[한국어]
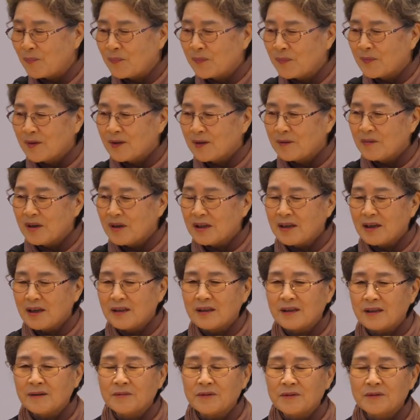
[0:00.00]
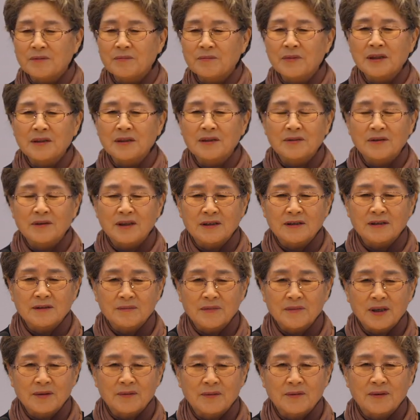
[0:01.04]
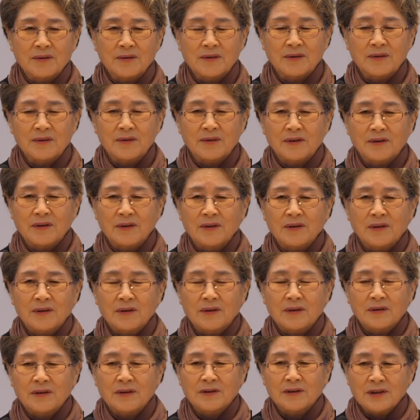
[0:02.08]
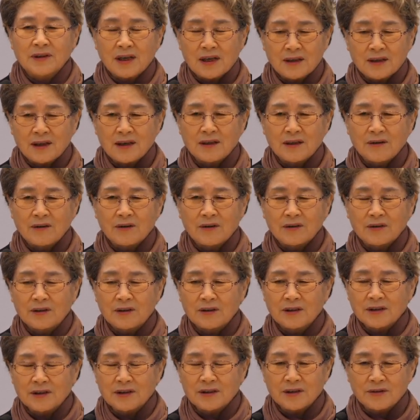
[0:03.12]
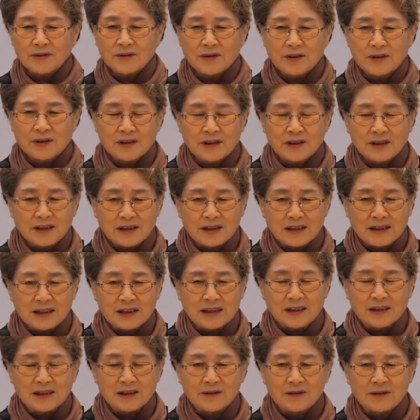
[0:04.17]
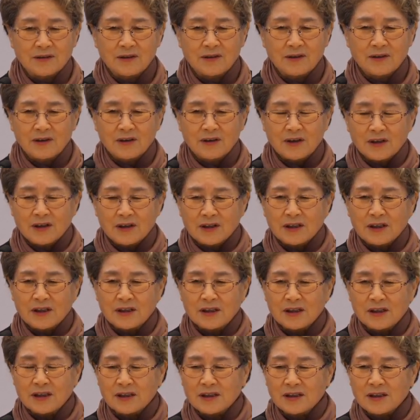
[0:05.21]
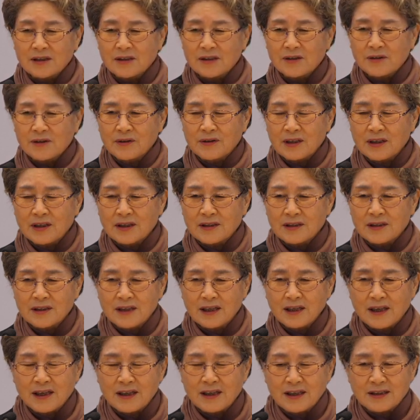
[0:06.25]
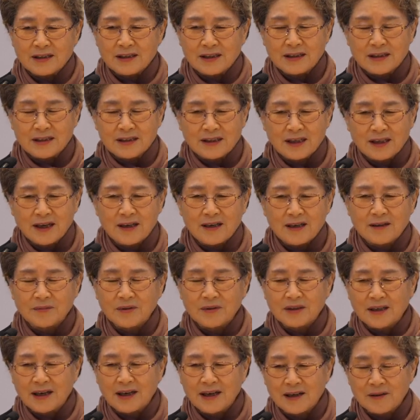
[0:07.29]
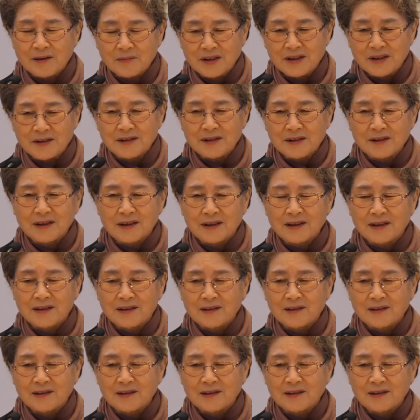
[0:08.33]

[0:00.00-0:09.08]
맨날 입으로만 기도하지 말고 생활로 그리스도의 정신으로 그리스도께서 행하신 사업을 하면서